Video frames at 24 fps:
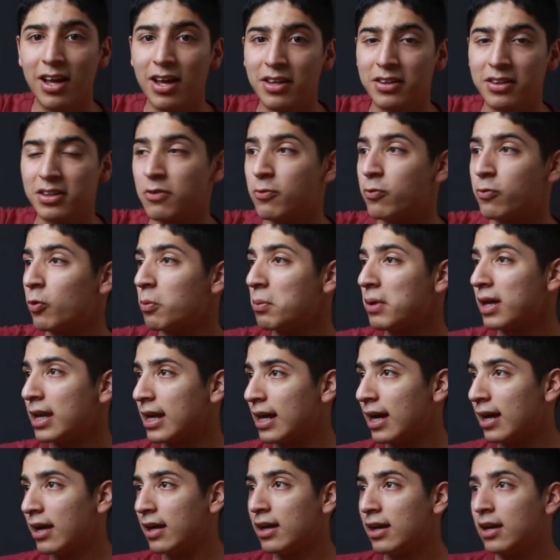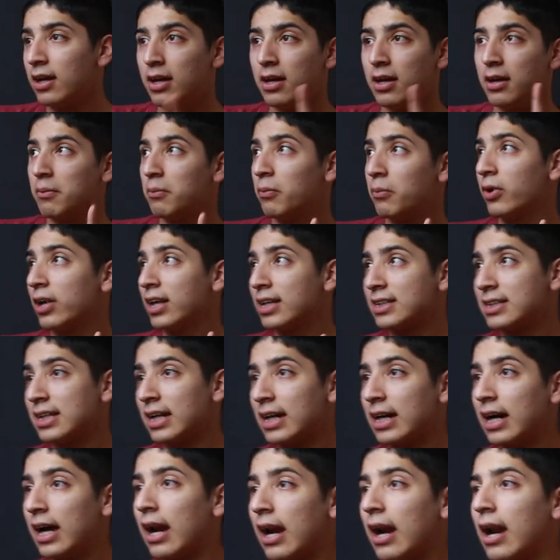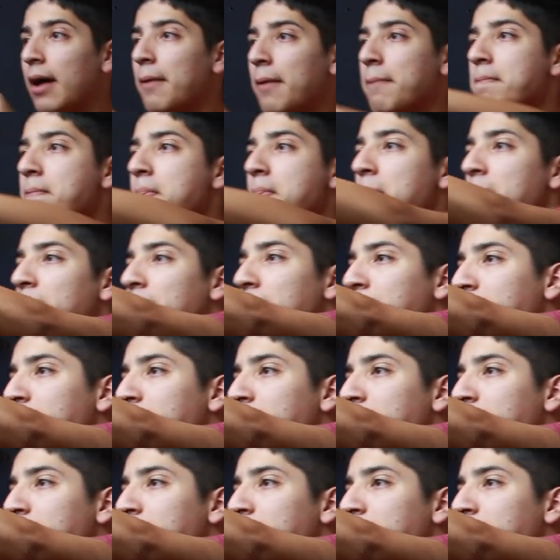difumina. Voy a sacarla. Ok,